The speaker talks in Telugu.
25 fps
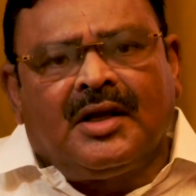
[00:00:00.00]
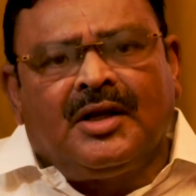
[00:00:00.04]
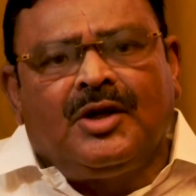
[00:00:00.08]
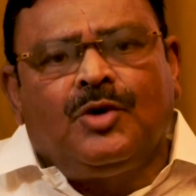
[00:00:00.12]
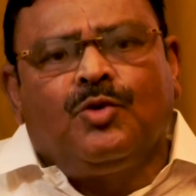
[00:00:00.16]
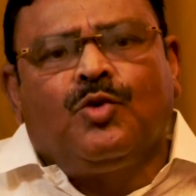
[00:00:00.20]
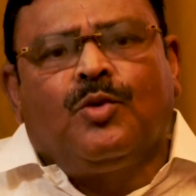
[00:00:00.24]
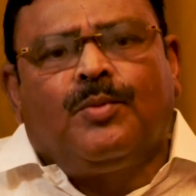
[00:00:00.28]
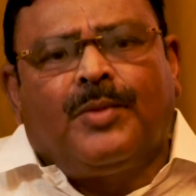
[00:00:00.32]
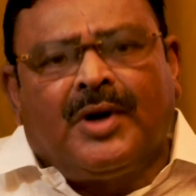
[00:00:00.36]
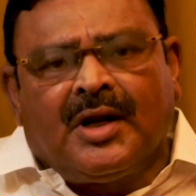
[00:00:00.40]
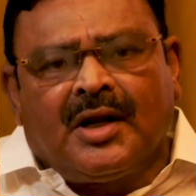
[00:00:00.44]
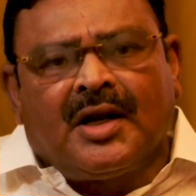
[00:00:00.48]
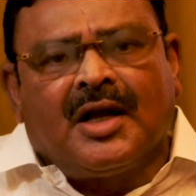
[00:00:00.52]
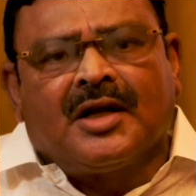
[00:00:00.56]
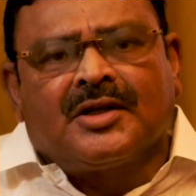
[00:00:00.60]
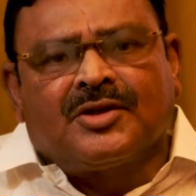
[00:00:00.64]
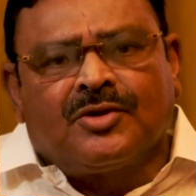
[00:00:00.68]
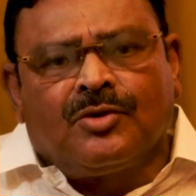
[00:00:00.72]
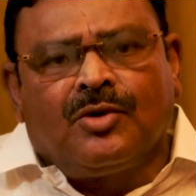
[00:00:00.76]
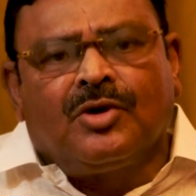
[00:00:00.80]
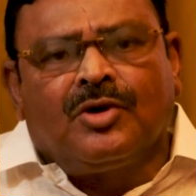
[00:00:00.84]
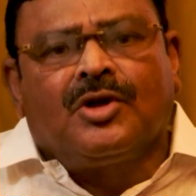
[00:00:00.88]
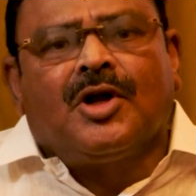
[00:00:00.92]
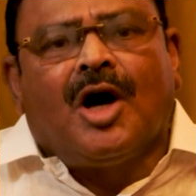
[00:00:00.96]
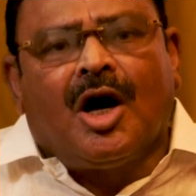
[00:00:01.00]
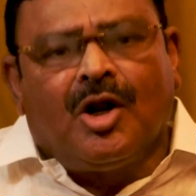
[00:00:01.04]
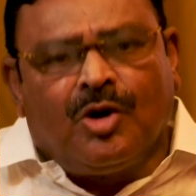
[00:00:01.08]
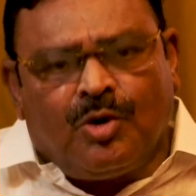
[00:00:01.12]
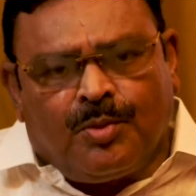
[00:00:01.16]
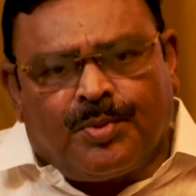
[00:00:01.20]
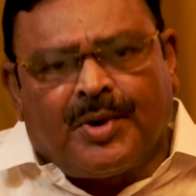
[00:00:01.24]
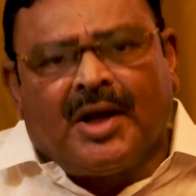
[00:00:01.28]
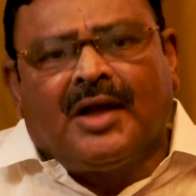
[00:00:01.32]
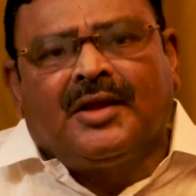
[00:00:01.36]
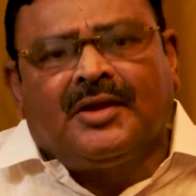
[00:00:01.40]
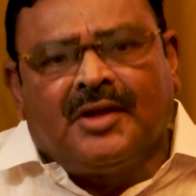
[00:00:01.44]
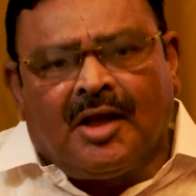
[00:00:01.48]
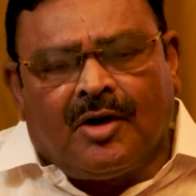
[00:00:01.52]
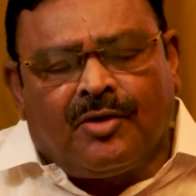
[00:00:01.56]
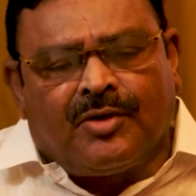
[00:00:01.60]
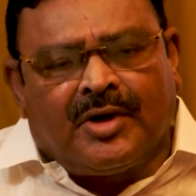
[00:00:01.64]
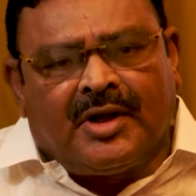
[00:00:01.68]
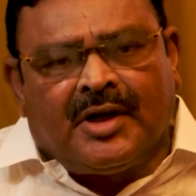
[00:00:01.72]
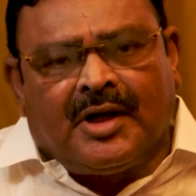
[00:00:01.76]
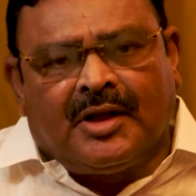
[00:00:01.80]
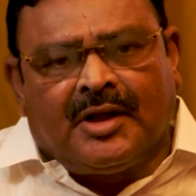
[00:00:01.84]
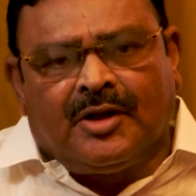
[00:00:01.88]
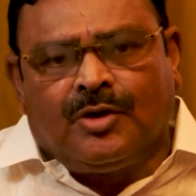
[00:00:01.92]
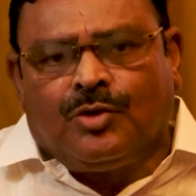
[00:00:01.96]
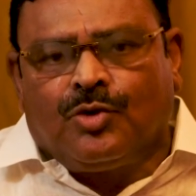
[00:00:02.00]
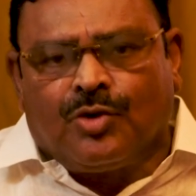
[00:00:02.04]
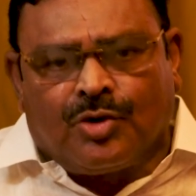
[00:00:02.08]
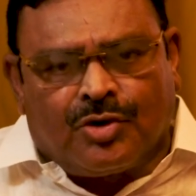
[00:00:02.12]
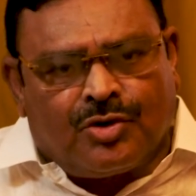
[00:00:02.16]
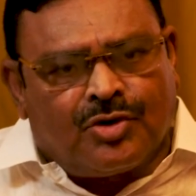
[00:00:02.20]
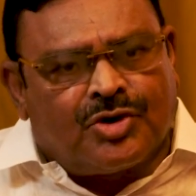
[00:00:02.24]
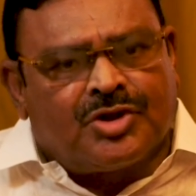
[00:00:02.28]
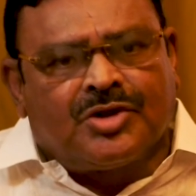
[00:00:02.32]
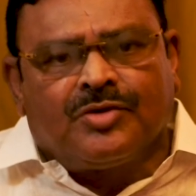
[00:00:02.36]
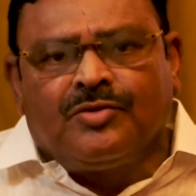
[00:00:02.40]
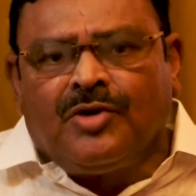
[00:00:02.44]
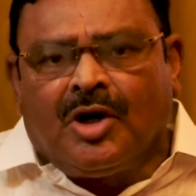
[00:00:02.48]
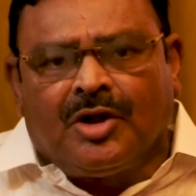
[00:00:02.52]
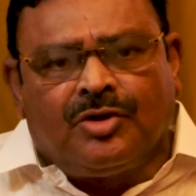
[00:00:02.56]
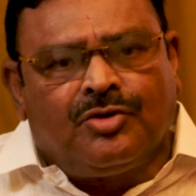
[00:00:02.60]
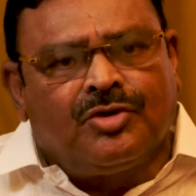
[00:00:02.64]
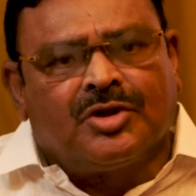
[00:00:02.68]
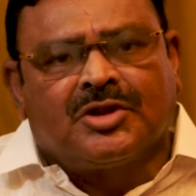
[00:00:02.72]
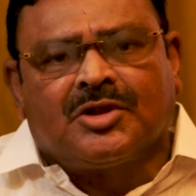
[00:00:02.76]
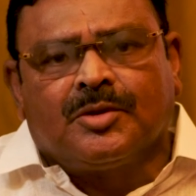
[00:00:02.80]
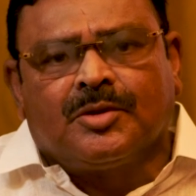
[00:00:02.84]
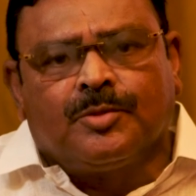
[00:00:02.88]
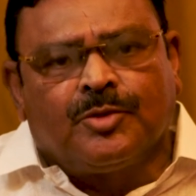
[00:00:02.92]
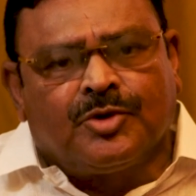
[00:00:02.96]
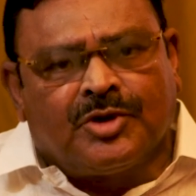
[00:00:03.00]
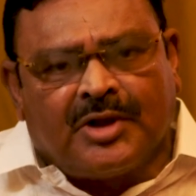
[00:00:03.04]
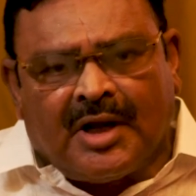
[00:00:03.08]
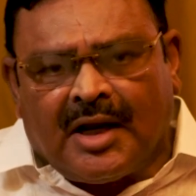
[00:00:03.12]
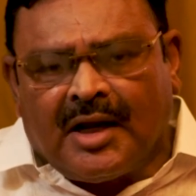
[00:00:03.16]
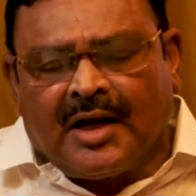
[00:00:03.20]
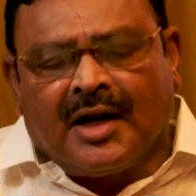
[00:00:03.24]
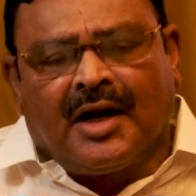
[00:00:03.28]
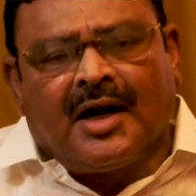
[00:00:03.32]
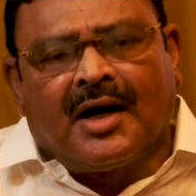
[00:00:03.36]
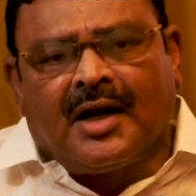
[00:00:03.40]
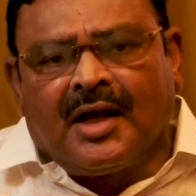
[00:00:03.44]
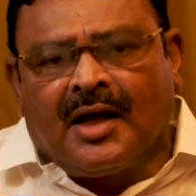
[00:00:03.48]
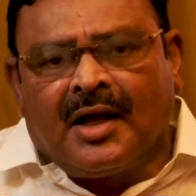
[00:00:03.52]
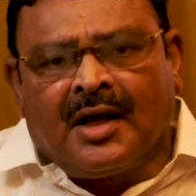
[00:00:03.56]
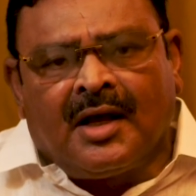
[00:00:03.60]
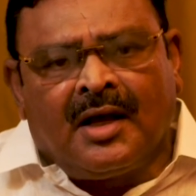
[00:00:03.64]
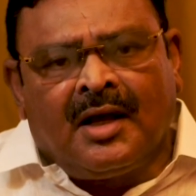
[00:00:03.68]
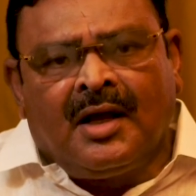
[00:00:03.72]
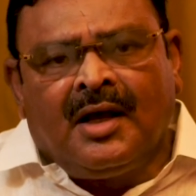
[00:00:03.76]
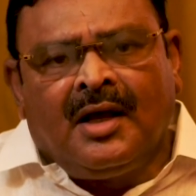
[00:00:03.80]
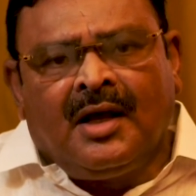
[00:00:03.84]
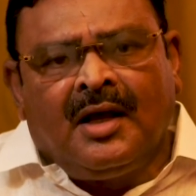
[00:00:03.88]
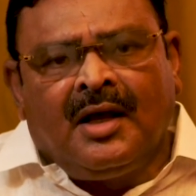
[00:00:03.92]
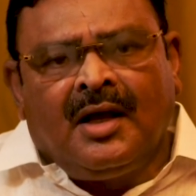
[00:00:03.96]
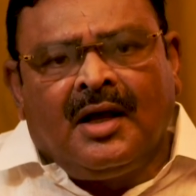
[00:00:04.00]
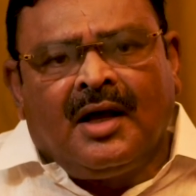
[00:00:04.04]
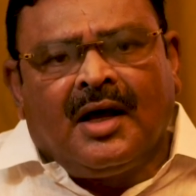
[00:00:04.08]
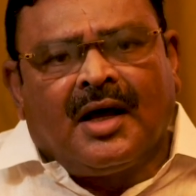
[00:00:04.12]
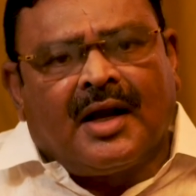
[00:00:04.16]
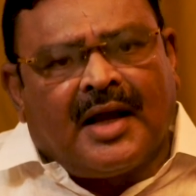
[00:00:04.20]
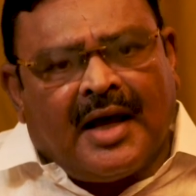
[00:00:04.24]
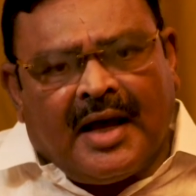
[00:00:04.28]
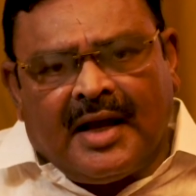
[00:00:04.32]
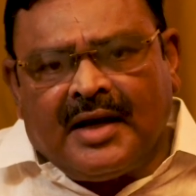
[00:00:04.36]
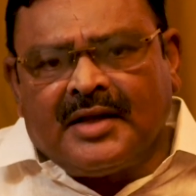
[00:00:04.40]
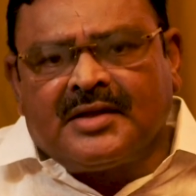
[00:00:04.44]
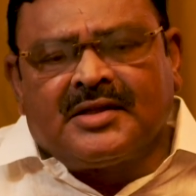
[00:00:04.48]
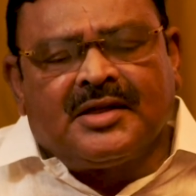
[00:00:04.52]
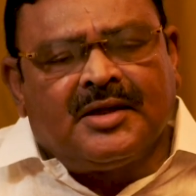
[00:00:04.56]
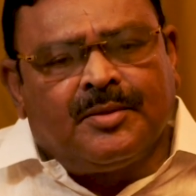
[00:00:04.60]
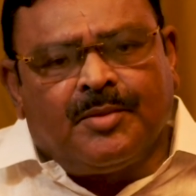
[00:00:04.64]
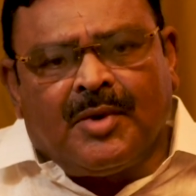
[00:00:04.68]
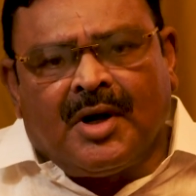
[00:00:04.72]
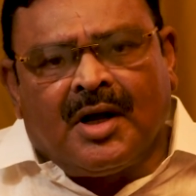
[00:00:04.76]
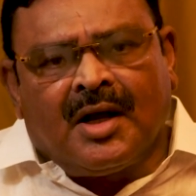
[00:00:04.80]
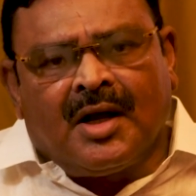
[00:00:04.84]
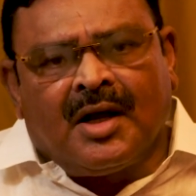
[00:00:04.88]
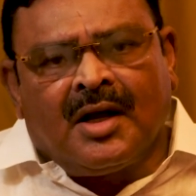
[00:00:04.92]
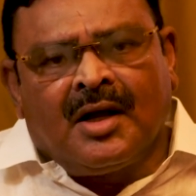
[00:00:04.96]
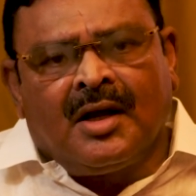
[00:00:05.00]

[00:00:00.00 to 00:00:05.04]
ఈ ఉమ్మడి రాష్ట్రంలో నాలుగు ప్రాంతాలు ఉన్నాయి అది దురదృష్టమో అదృష్టమో తెలంగాణ రాయలసీమ